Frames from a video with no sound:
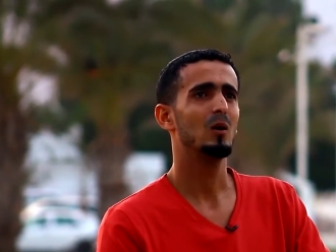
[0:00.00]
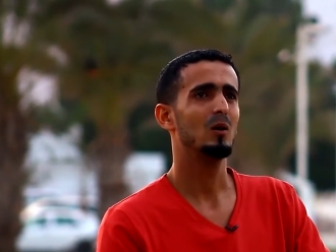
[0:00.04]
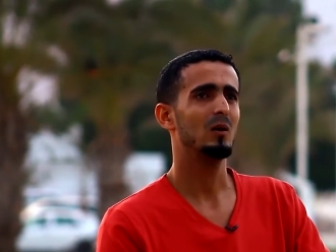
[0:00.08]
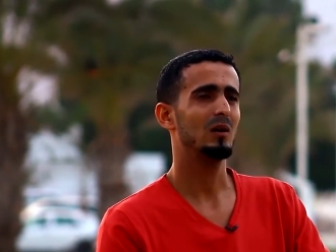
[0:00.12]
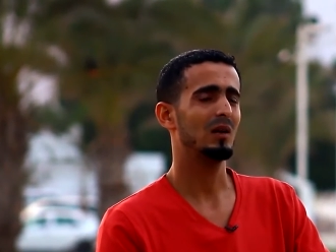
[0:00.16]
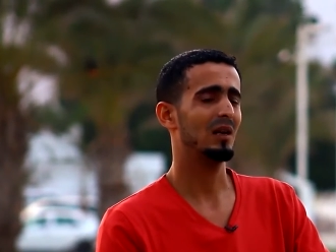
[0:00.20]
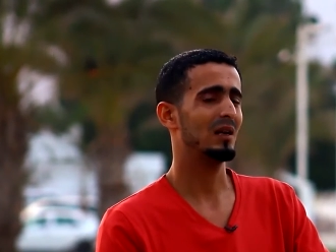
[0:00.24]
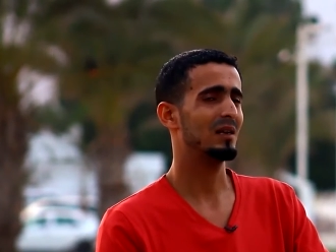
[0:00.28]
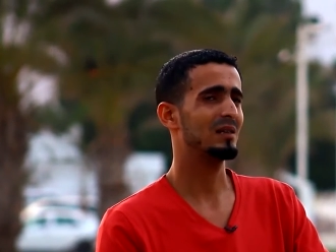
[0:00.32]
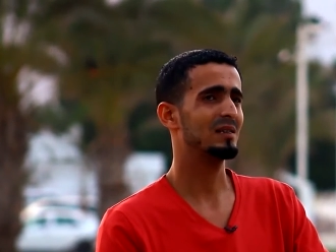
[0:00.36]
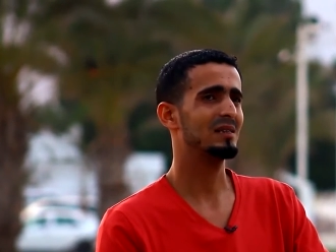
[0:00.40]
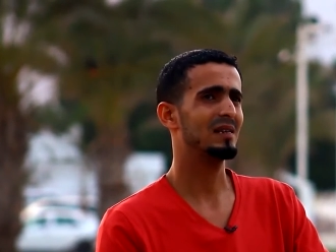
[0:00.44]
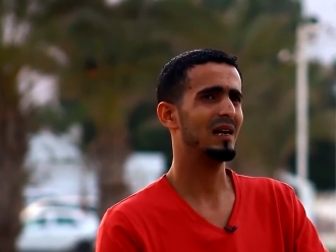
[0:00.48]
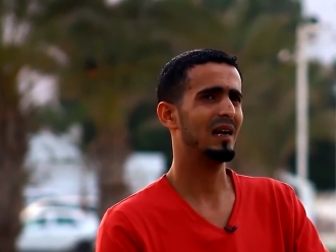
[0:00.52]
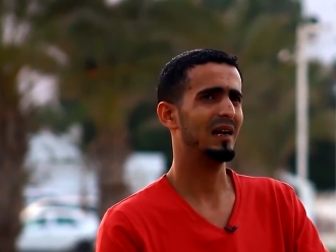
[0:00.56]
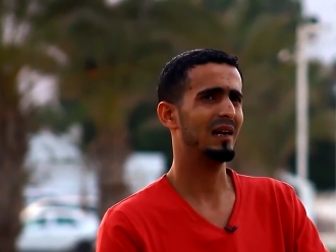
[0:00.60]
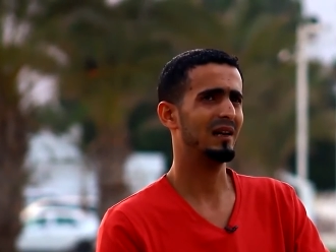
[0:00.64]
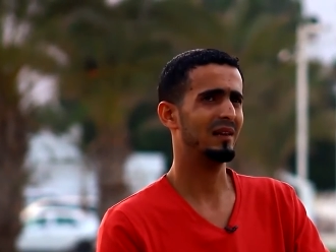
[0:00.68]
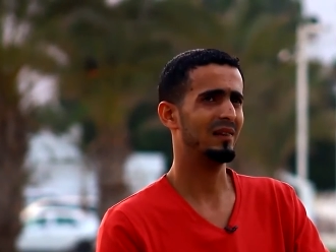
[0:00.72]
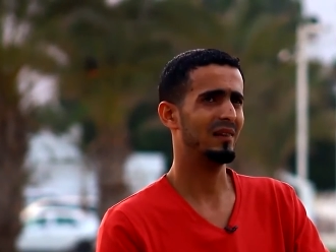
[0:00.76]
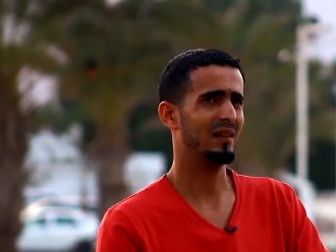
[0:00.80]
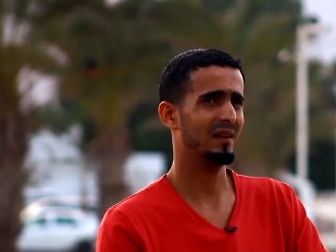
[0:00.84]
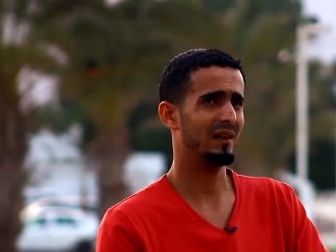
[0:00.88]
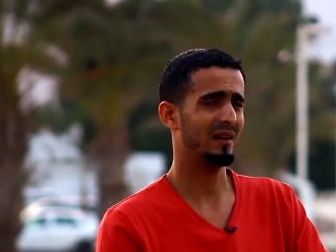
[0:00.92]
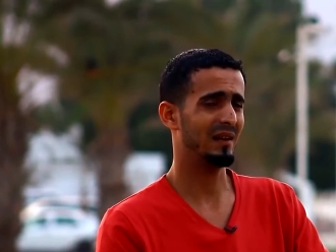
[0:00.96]
ولا ننسى
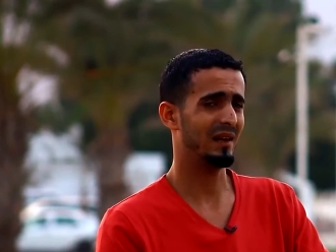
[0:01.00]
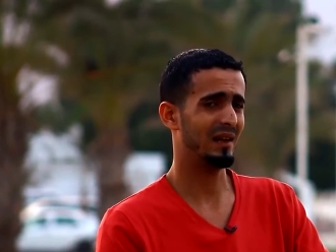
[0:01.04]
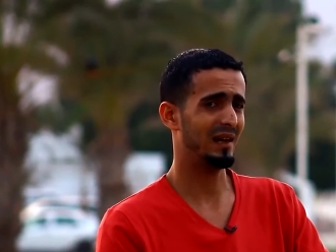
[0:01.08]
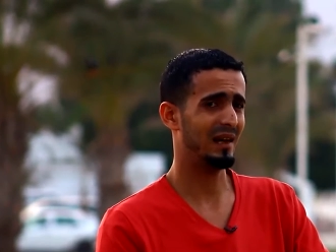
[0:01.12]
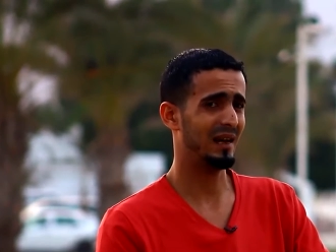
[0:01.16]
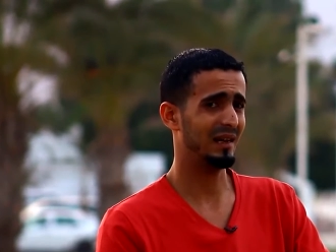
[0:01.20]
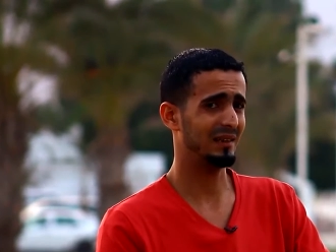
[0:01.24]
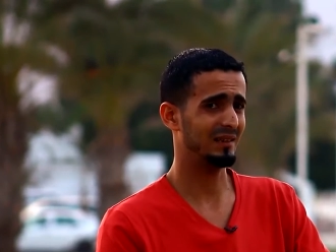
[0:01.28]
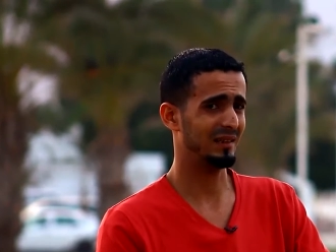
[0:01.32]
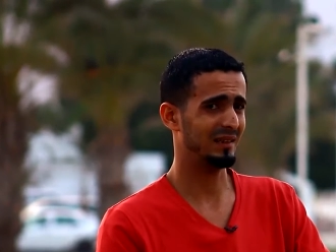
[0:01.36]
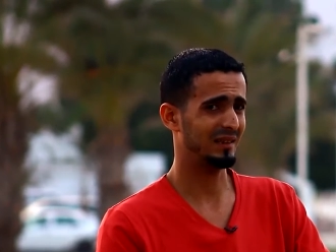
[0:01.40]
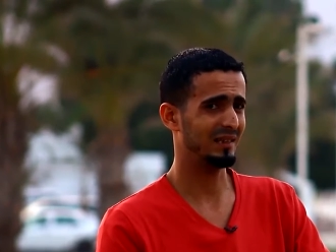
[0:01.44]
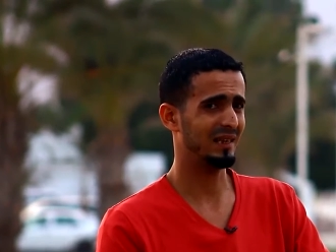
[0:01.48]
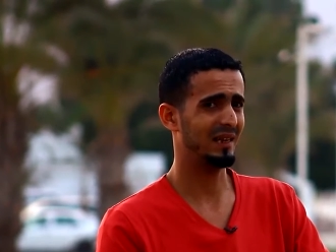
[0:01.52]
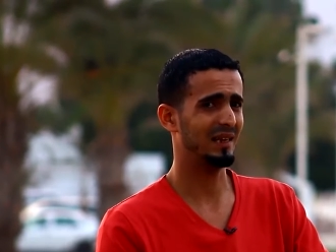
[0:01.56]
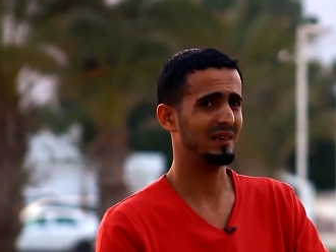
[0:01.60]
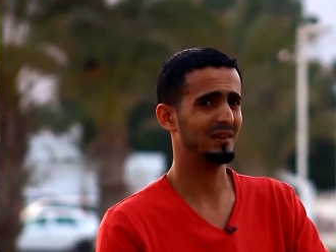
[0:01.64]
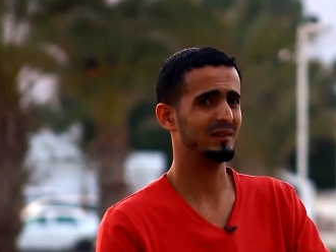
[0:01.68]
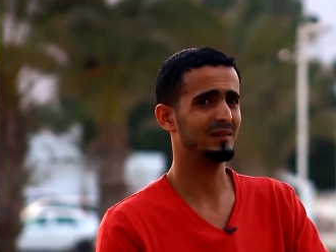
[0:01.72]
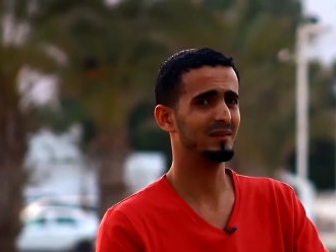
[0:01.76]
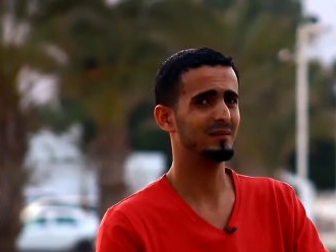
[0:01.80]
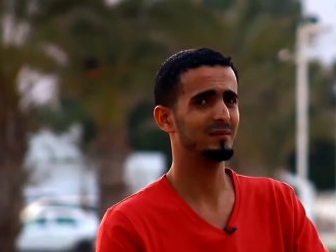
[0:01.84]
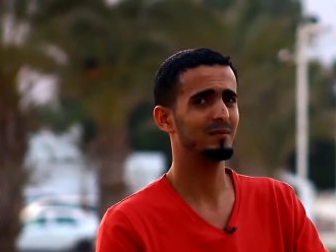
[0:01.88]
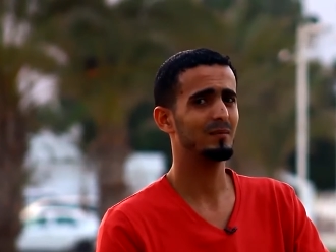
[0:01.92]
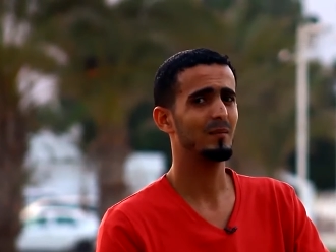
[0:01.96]
ايضا خالد رشاد
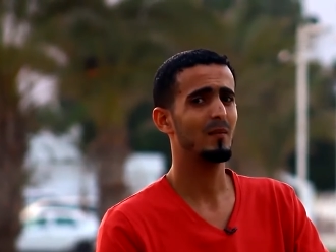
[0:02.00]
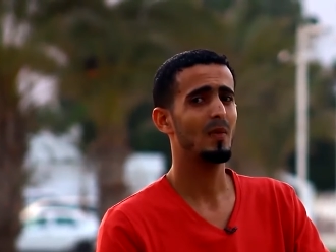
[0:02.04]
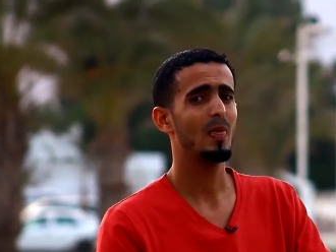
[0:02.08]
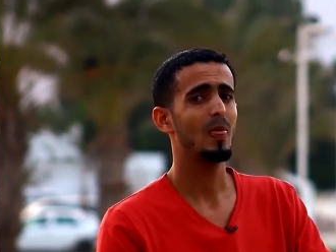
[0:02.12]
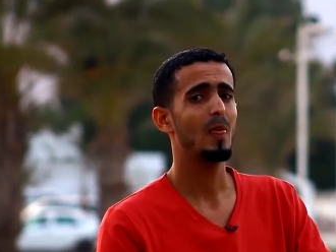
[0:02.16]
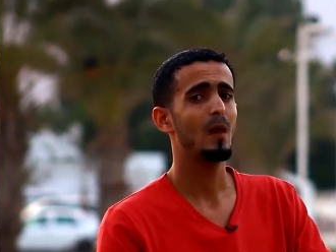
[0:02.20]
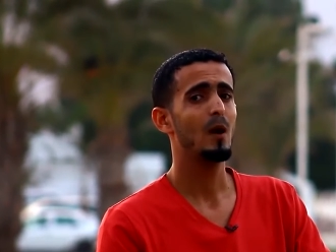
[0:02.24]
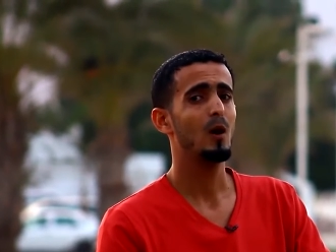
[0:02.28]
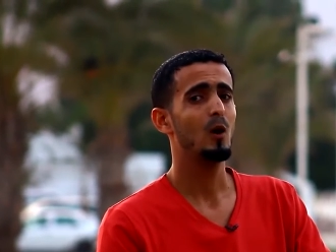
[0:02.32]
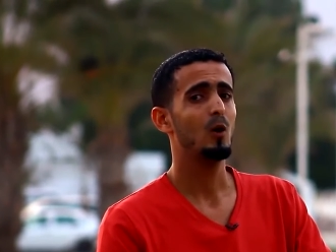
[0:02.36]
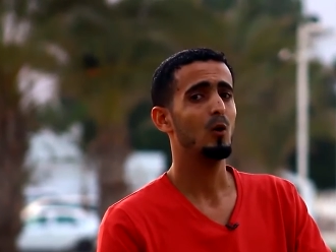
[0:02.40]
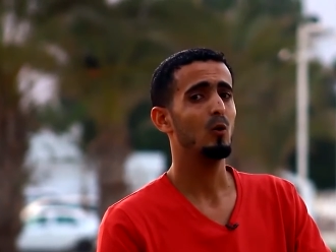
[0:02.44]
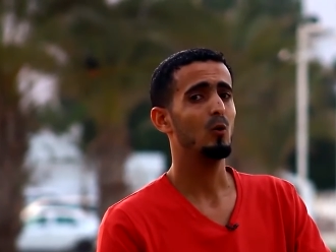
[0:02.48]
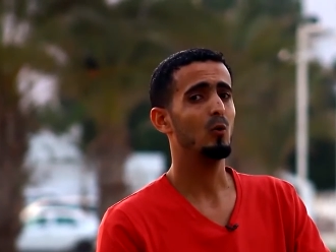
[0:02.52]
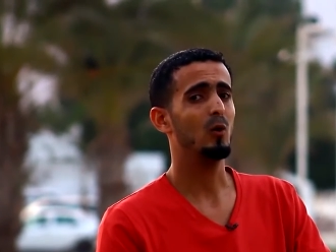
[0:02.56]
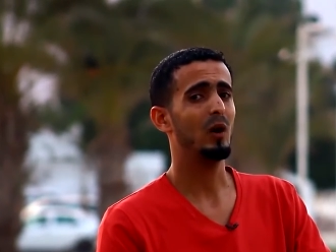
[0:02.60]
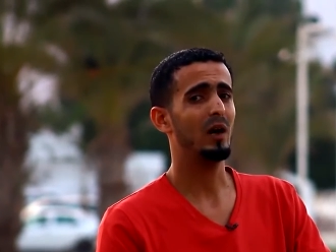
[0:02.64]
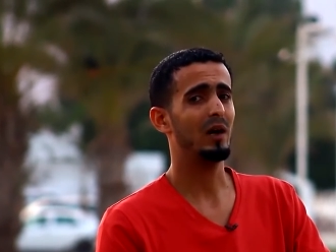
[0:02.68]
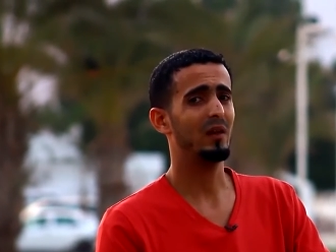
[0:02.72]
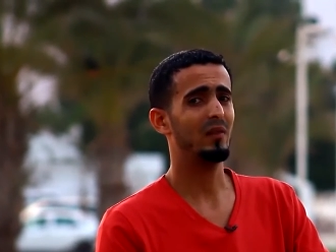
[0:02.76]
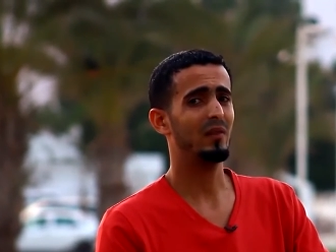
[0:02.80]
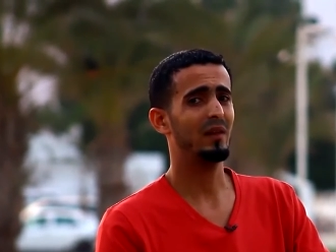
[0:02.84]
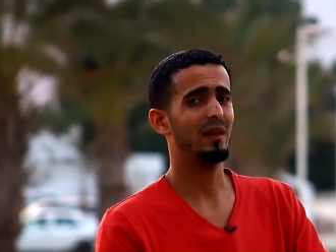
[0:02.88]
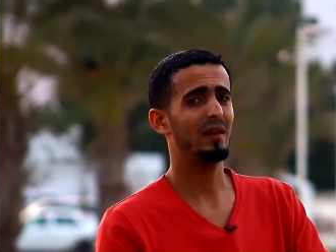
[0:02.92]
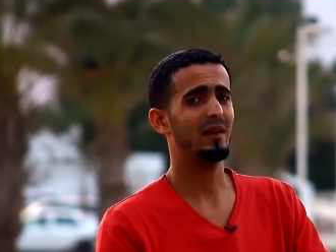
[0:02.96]

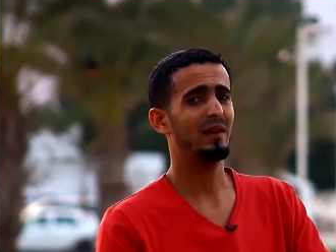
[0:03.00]
وايضا